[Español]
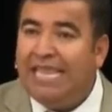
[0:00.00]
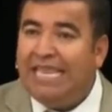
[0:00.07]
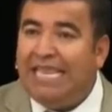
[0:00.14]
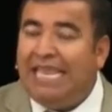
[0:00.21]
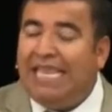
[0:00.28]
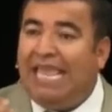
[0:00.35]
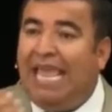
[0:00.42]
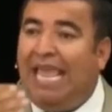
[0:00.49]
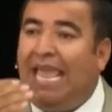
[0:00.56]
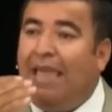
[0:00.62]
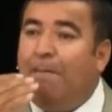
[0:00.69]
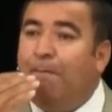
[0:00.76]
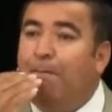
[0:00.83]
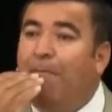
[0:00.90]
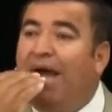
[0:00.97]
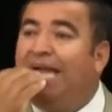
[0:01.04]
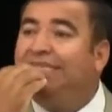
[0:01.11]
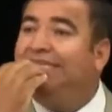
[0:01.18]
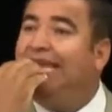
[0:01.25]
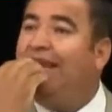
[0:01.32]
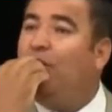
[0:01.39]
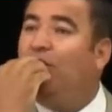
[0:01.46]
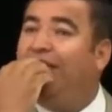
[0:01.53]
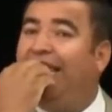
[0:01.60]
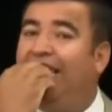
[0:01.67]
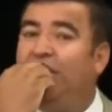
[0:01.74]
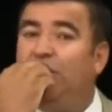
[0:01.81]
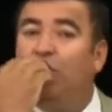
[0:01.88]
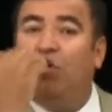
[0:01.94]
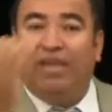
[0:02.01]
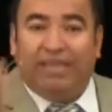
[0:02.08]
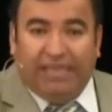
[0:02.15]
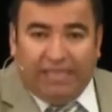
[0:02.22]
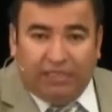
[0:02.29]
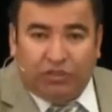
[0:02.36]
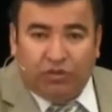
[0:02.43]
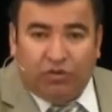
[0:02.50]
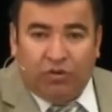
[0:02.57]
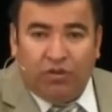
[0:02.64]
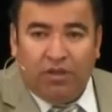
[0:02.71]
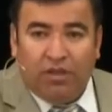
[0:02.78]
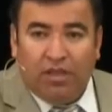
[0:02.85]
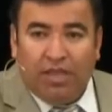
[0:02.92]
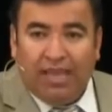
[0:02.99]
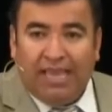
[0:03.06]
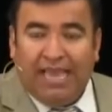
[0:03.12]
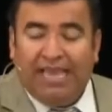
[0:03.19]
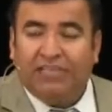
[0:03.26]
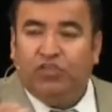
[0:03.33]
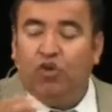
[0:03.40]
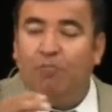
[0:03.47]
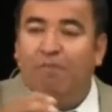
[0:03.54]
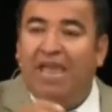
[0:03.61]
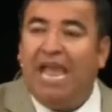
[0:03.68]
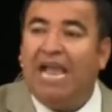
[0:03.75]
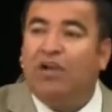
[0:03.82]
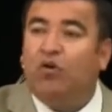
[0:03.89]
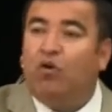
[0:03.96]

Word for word: y que en base a lo que yo he dicho, eso me ha